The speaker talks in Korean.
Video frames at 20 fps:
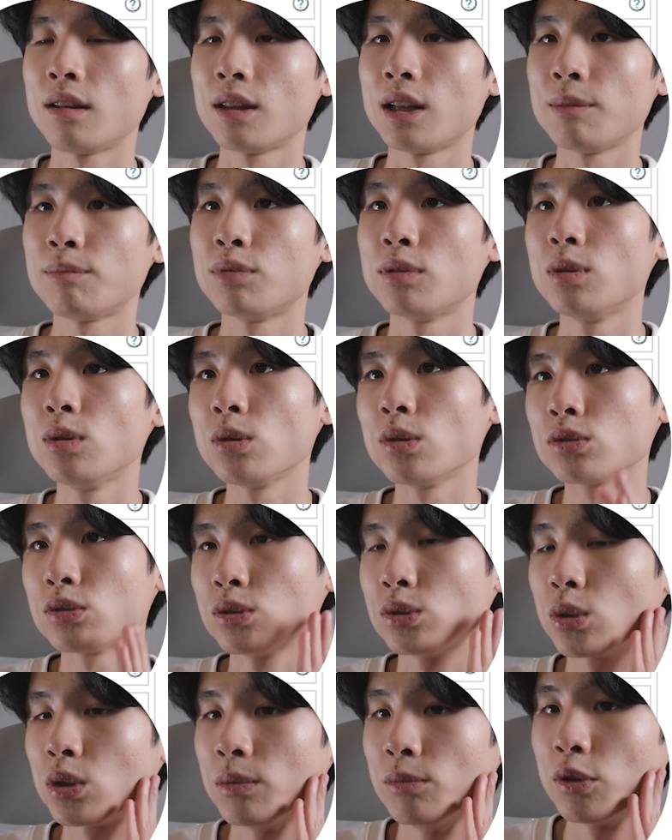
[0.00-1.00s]
내 블로그
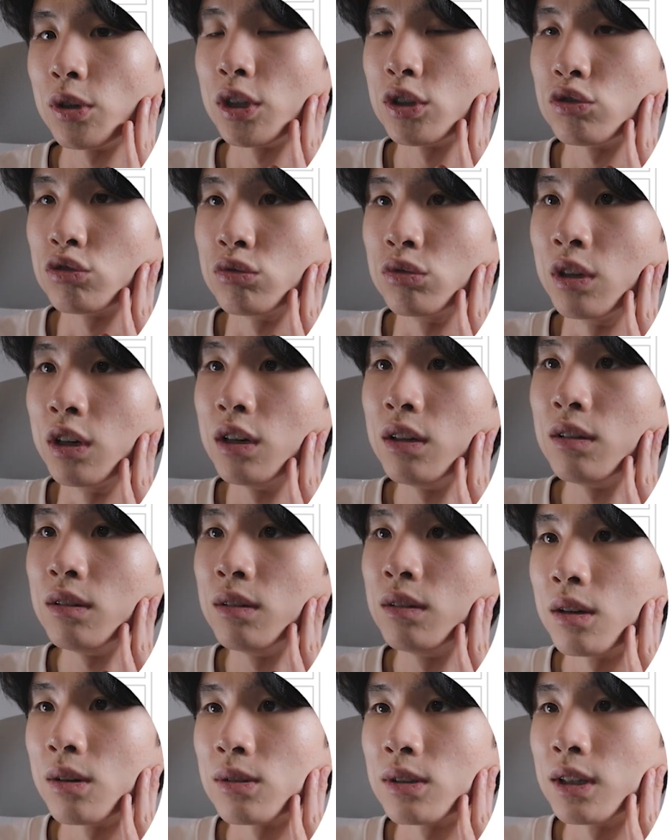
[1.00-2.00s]
주소를 입력해주고요.
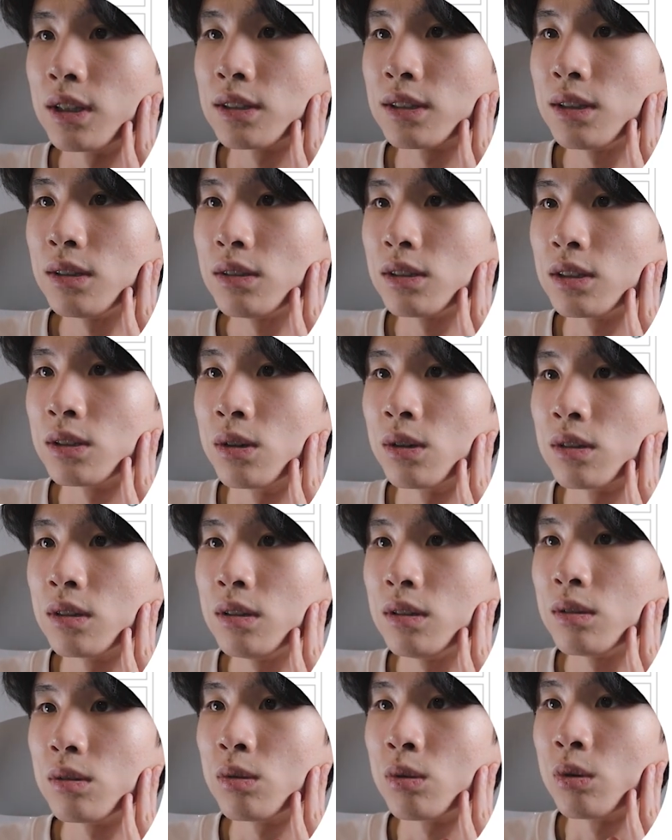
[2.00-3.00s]
여기에서
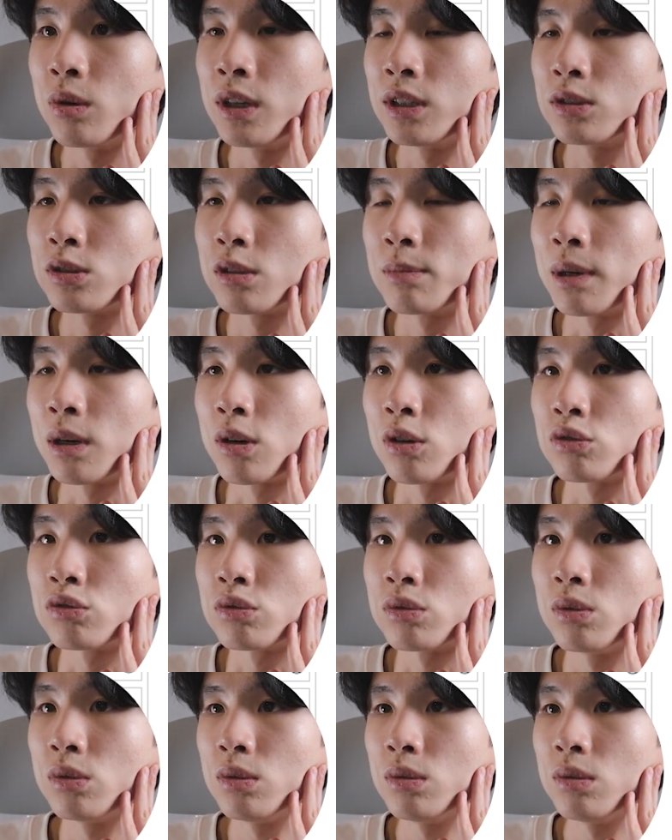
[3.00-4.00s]
이거를 always로
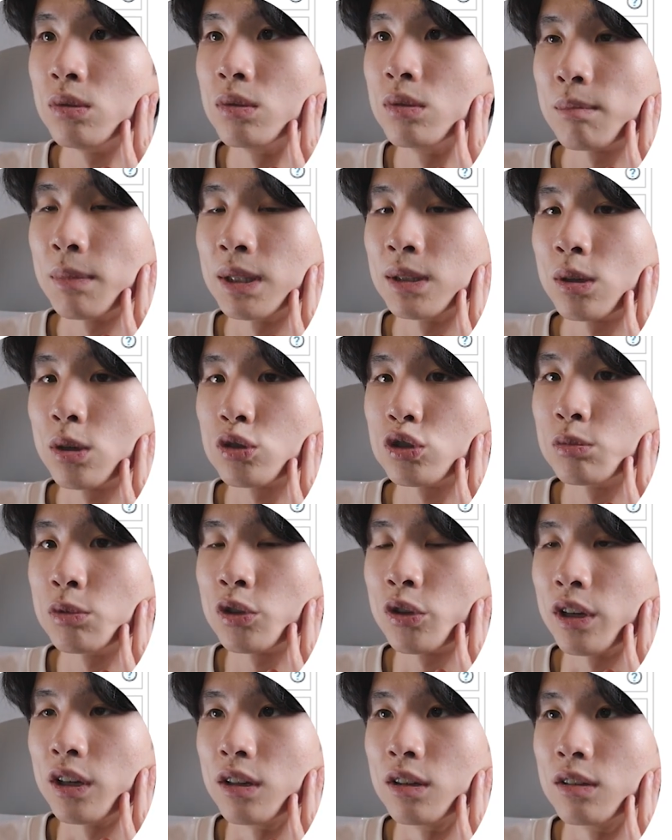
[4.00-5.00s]
바꿔주고 만들어주면
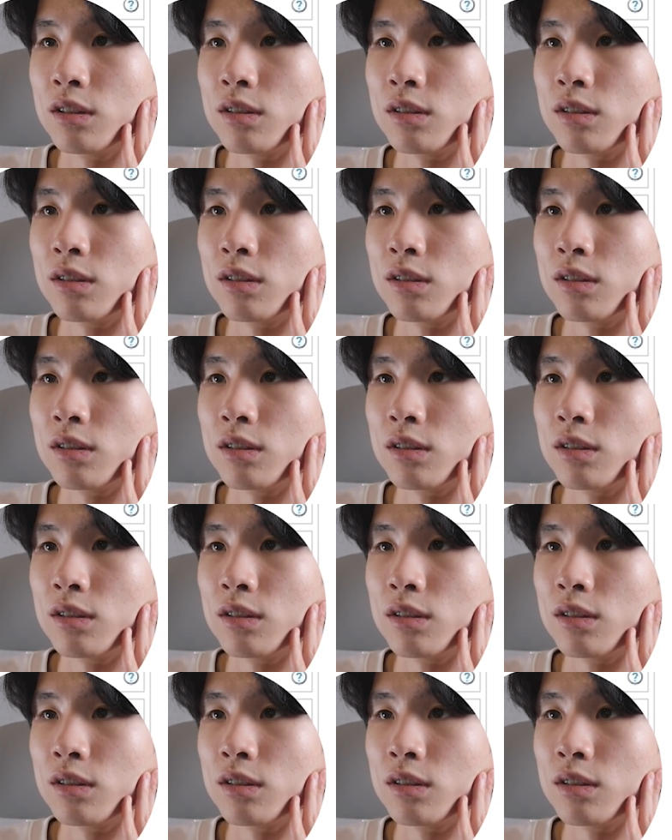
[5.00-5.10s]
돼요.